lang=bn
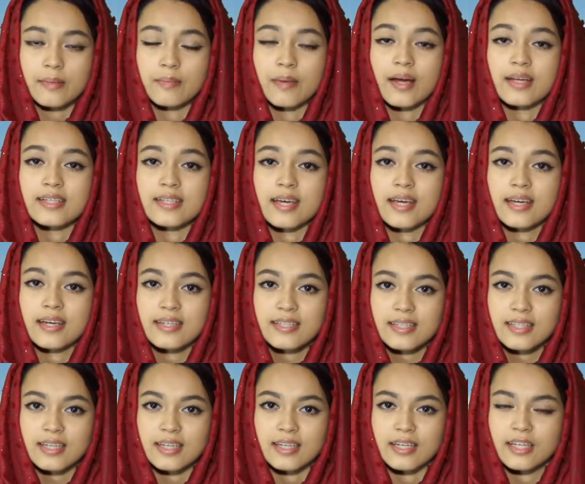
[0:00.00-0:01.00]
বাসায়
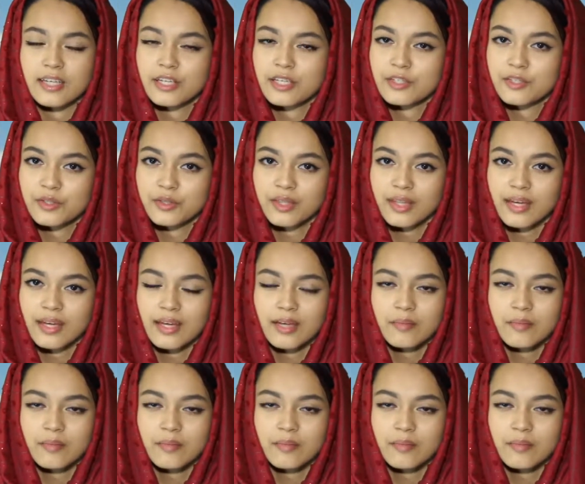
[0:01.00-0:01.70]
এসে কিছুতেই